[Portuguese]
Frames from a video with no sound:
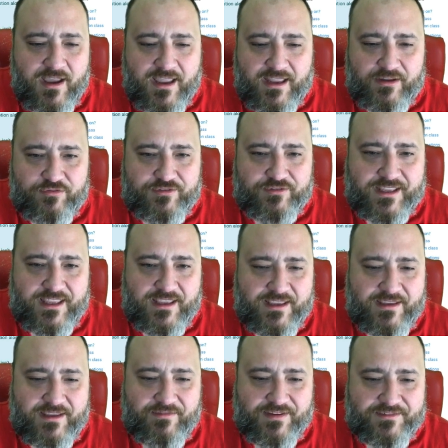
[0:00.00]
isso daqui
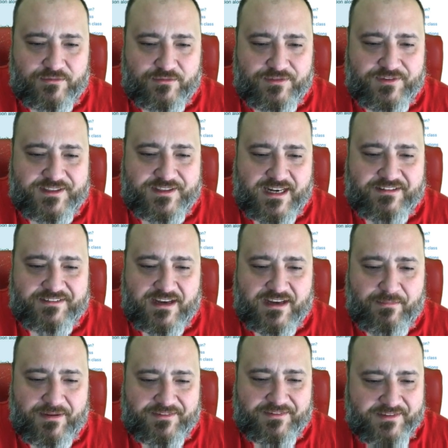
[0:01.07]
que vai nos interessar
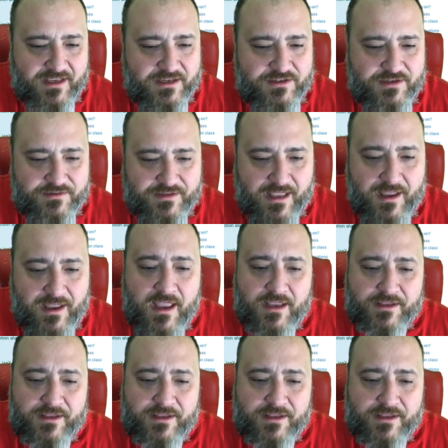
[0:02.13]
bastante, né?